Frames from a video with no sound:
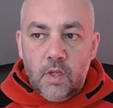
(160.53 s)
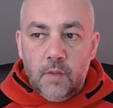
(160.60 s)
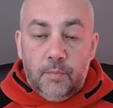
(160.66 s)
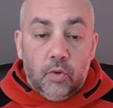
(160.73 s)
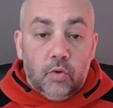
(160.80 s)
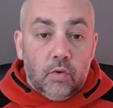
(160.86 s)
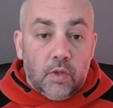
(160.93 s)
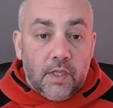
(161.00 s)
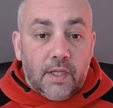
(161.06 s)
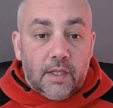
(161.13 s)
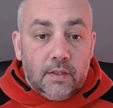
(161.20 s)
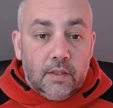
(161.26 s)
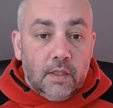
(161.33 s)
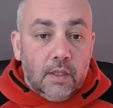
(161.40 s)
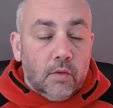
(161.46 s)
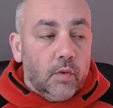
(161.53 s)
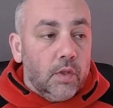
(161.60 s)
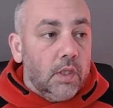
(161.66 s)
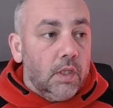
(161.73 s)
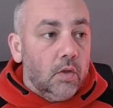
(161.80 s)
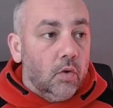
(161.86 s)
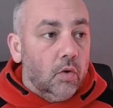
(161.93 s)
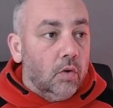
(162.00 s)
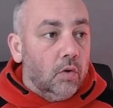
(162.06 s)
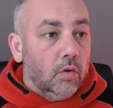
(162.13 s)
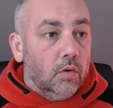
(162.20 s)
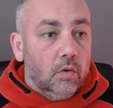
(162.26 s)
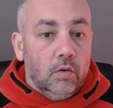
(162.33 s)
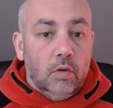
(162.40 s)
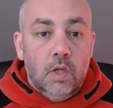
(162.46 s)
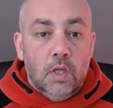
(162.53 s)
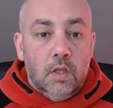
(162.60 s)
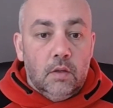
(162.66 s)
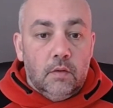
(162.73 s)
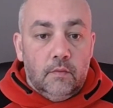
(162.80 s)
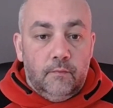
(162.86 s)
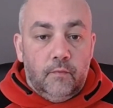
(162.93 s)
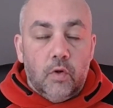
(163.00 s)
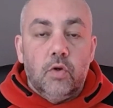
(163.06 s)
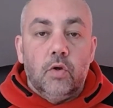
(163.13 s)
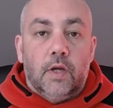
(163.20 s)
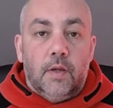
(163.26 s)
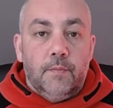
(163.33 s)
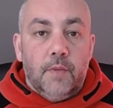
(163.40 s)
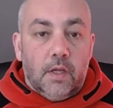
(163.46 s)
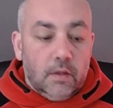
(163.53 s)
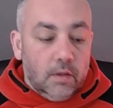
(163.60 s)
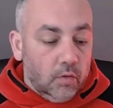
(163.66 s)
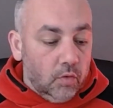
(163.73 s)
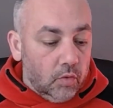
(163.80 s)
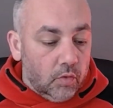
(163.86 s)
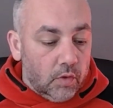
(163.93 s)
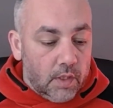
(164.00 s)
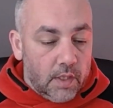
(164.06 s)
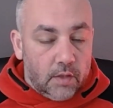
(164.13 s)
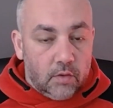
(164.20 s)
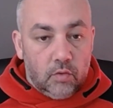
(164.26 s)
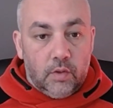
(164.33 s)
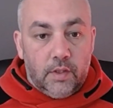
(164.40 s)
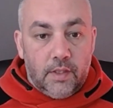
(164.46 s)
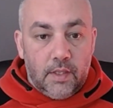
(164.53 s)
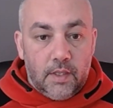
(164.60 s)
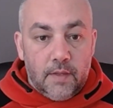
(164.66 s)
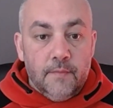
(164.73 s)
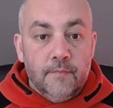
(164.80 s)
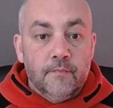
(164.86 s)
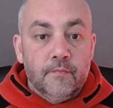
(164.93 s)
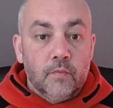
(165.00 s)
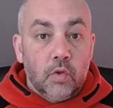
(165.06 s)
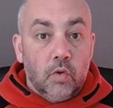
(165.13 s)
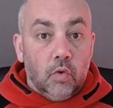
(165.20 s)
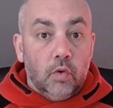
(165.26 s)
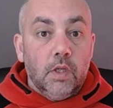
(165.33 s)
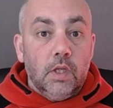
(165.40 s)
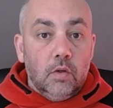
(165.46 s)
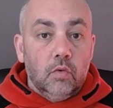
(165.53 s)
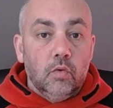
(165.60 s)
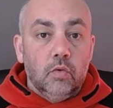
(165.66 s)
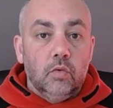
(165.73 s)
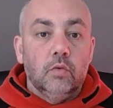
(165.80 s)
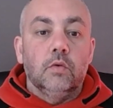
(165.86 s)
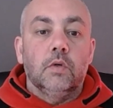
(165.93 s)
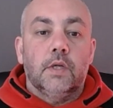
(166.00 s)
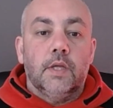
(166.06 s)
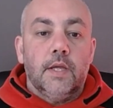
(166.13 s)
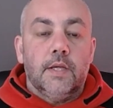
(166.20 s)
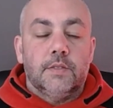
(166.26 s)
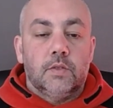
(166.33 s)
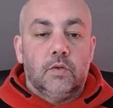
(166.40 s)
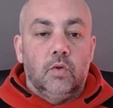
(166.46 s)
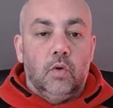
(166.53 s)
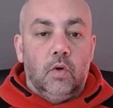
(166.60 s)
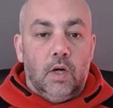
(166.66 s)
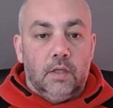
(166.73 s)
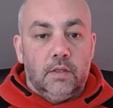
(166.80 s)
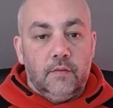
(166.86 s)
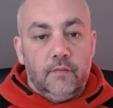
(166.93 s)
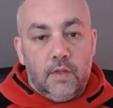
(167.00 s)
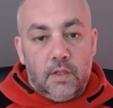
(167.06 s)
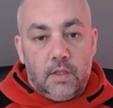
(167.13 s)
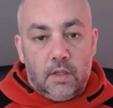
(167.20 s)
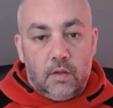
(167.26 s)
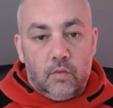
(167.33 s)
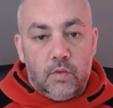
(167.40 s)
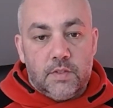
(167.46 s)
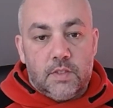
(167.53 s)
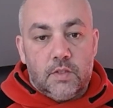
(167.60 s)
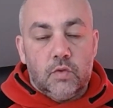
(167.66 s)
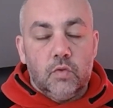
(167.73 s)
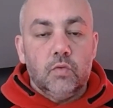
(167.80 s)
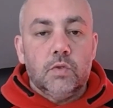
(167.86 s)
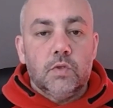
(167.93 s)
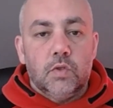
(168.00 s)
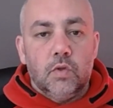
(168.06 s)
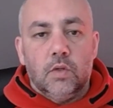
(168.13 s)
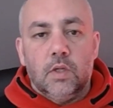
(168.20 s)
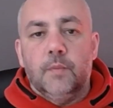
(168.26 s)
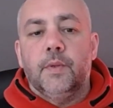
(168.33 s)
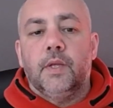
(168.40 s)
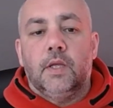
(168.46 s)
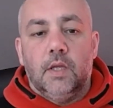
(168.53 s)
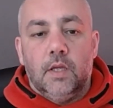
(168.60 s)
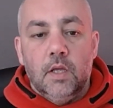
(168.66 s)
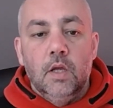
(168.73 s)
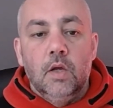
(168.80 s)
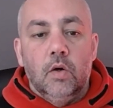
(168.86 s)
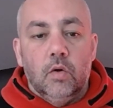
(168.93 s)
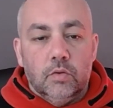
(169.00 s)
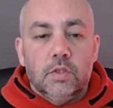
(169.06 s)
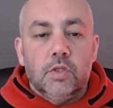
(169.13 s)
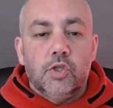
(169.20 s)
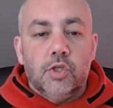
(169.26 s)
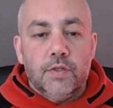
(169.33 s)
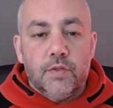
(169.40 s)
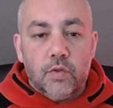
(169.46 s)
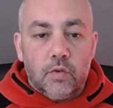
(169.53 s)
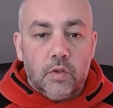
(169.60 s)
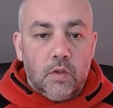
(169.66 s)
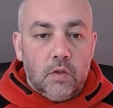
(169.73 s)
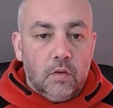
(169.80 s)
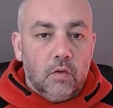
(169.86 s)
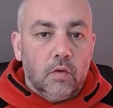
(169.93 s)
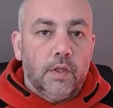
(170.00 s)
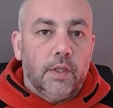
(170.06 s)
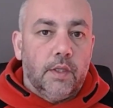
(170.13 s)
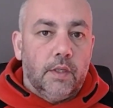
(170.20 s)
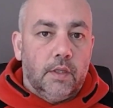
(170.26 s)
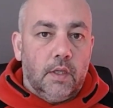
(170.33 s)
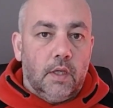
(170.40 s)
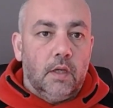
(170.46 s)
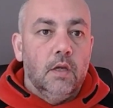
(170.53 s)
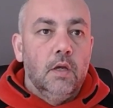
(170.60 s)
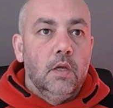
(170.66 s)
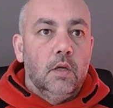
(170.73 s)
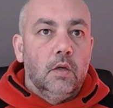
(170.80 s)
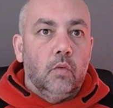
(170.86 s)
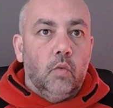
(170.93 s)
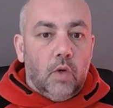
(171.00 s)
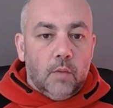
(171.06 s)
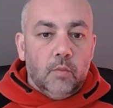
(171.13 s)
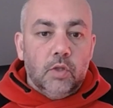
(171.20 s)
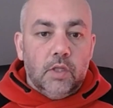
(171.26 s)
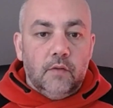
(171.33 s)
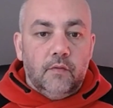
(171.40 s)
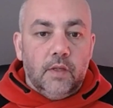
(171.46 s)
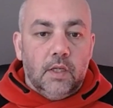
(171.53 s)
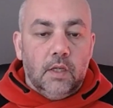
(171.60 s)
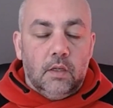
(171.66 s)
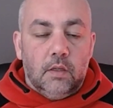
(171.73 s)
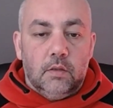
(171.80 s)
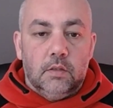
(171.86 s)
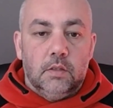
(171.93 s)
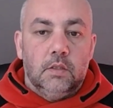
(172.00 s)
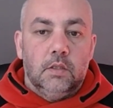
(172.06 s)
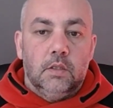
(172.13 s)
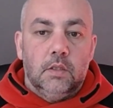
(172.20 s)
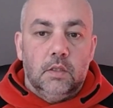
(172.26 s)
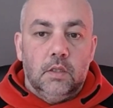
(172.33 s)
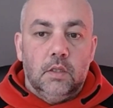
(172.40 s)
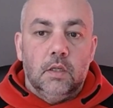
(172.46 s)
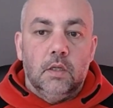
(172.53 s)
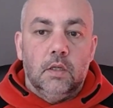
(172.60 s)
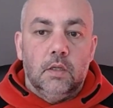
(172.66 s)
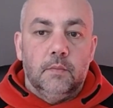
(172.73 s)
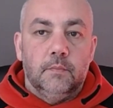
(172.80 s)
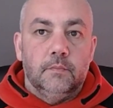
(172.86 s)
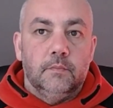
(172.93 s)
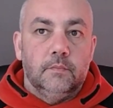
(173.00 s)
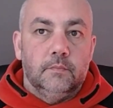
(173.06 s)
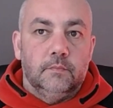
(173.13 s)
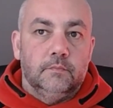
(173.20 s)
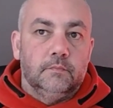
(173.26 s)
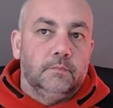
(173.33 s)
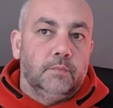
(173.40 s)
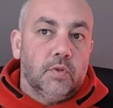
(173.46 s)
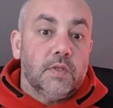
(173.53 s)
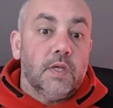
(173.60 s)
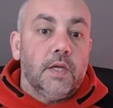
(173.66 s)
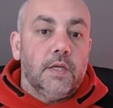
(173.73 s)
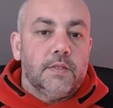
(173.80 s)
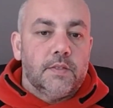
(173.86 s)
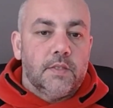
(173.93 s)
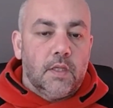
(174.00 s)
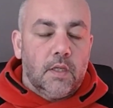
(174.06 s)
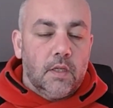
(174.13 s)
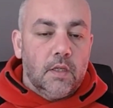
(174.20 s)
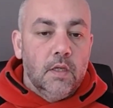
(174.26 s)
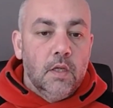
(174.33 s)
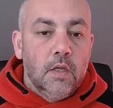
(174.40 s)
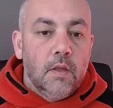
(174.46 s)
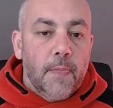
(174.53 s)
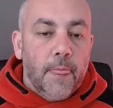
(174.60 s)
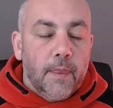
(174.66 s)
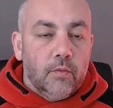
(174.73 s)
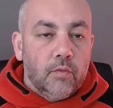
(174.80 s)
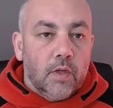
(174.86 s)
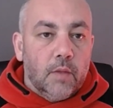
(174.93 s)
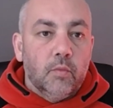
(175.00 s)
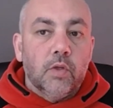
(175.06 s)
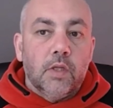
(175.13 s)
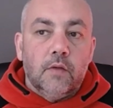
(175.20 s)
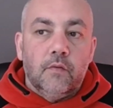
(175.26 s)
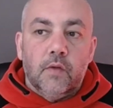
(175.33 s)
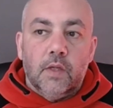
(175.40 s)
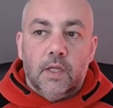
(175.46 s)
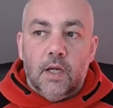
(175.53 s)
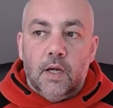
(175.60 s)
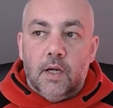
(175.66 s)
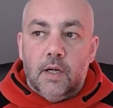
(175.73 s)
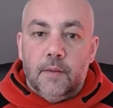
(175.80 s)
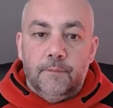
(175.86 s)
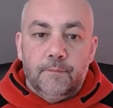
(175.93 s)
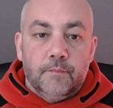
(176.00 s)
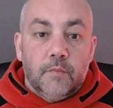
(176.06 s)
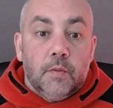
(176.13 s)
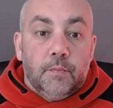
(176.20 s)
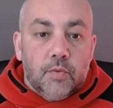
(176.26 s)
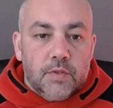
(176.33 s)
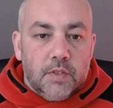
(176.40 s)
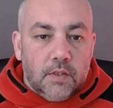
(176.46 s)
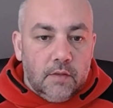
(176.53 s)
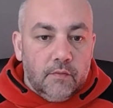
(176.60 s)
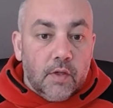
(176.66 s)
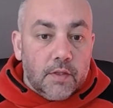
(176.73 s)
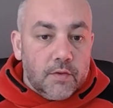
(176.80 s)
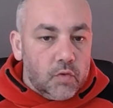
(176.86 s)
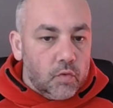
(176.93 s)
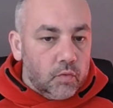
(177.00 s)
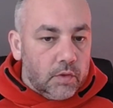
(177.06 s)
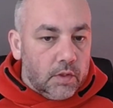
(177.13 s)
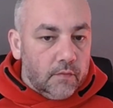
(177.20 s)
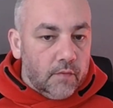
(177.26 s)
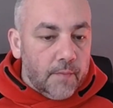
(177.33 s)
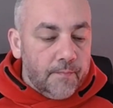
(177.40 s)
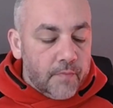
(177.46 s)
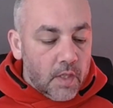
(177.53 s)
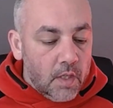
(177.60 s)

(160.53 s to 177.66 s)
poco, ricca di liquidi o voglio cambiarli colore, ecco che con i GU riesco ad avere questa soluzione perché ho deciso io che quella modifica ehm, possa essere una modifica positiva e risolutiva.